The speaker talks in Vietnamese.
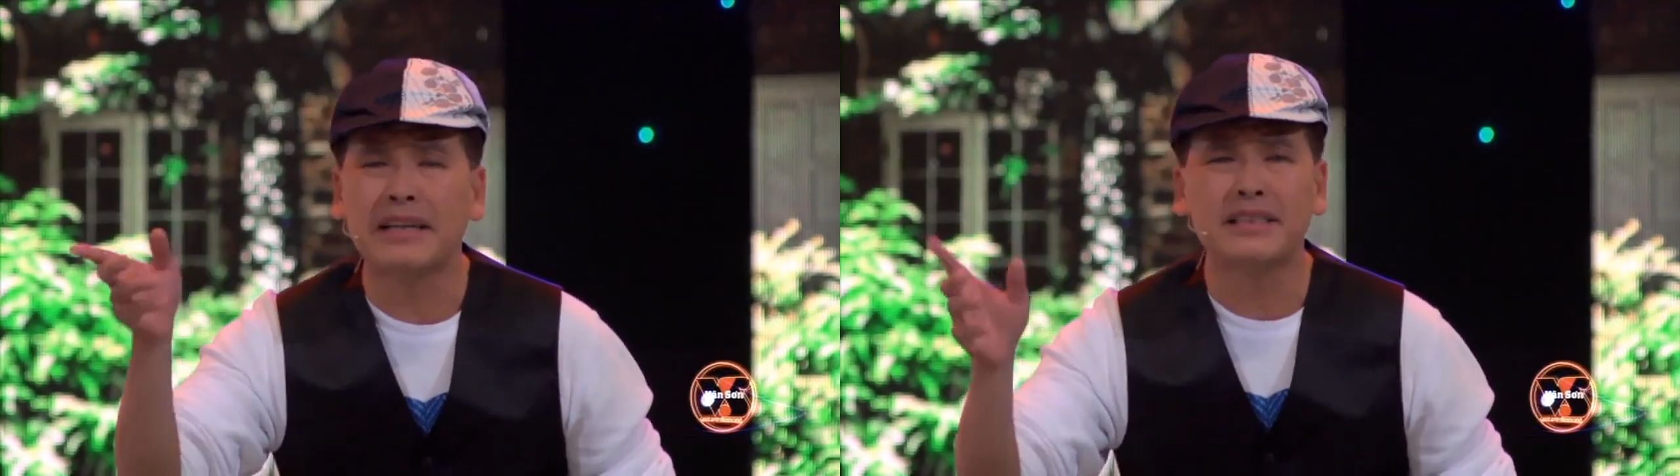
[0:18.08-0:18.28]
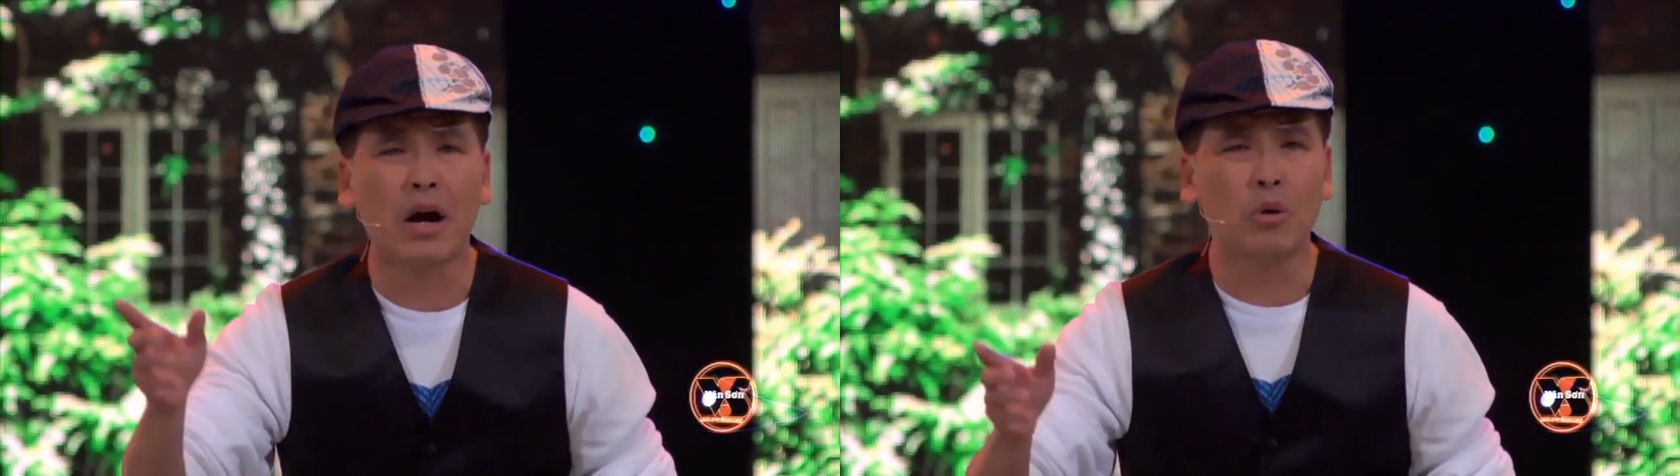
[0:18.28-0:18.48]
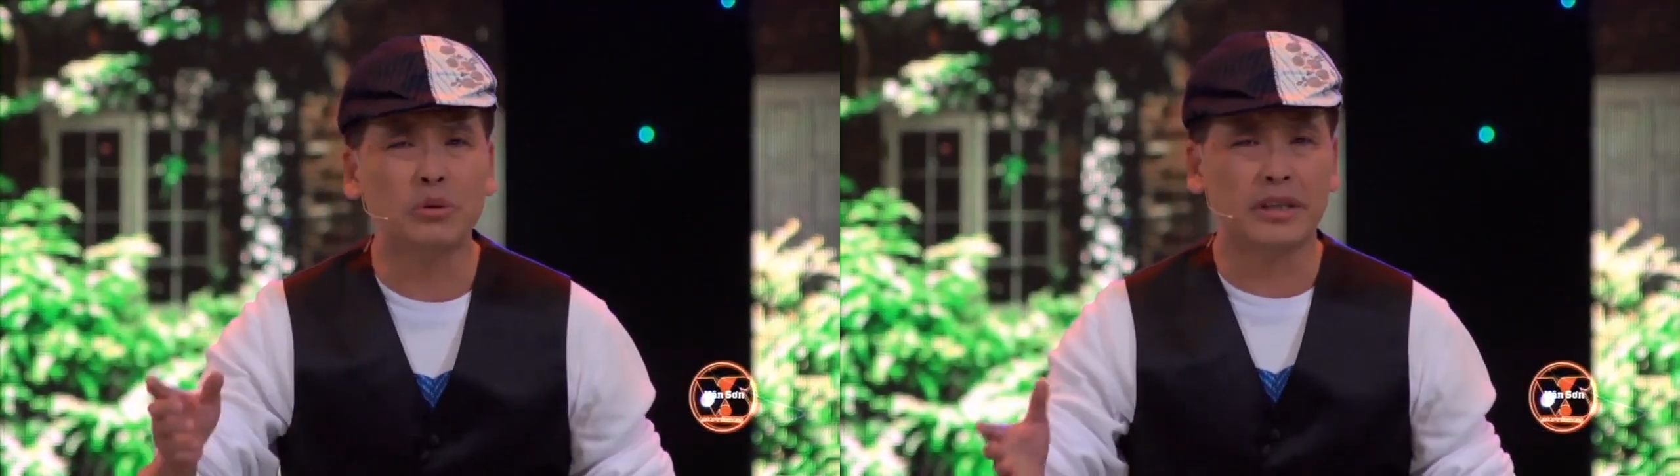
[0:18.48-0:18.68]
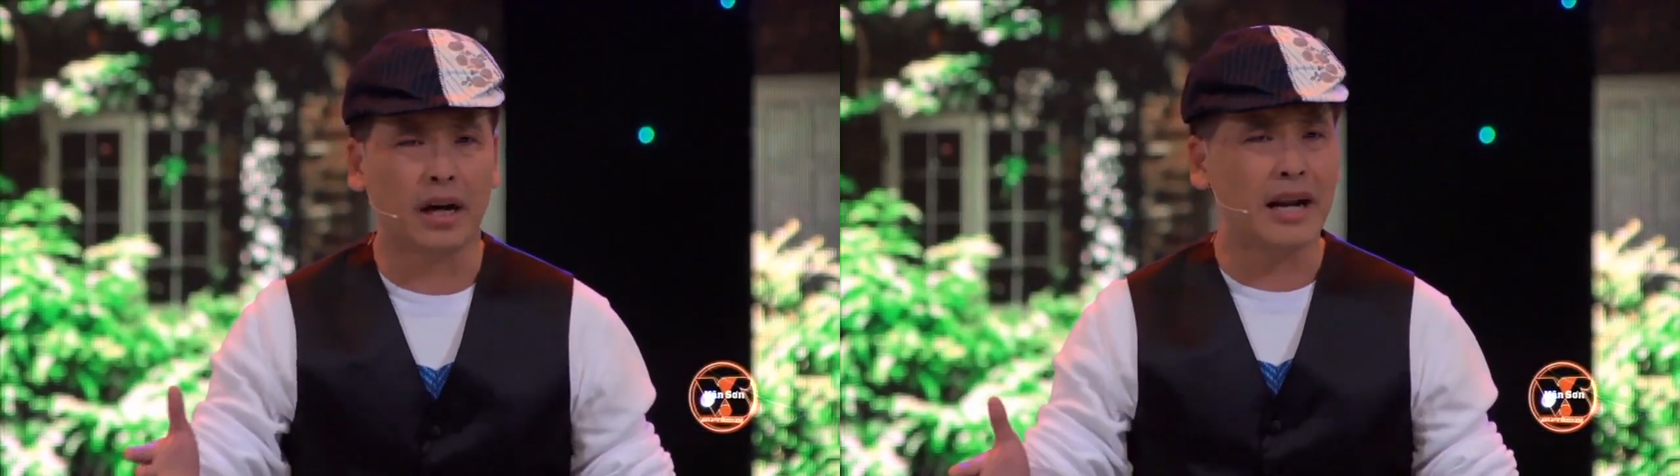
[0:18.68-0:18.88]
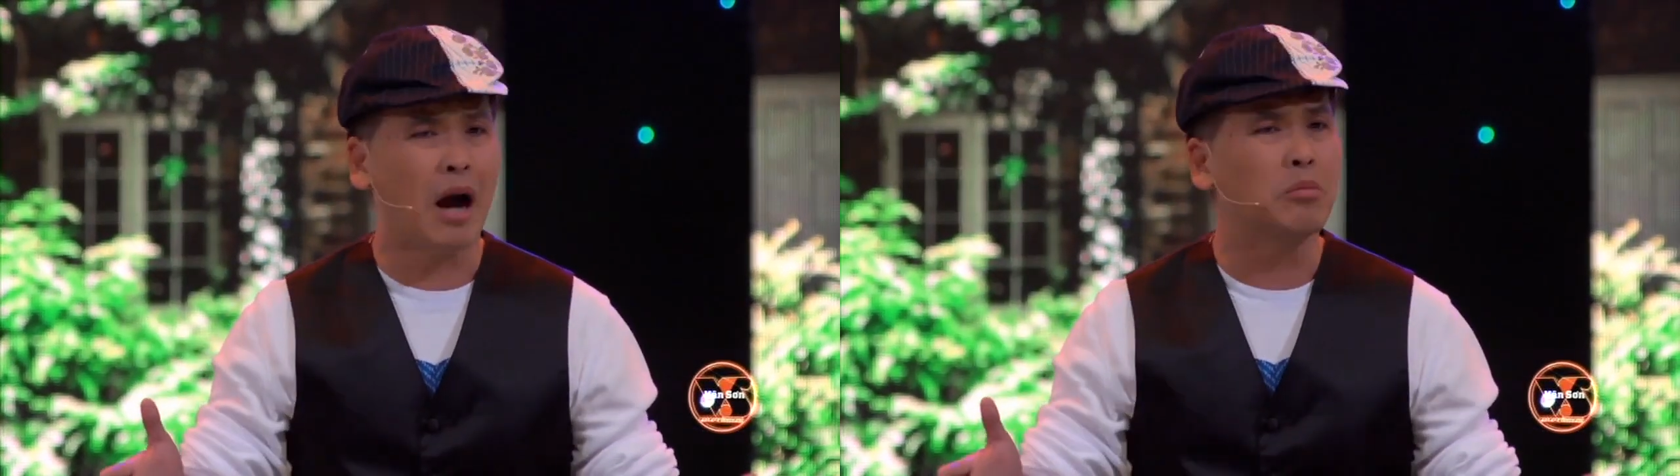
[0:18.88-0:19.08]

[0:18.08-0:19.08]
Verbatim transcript: bán rau chợ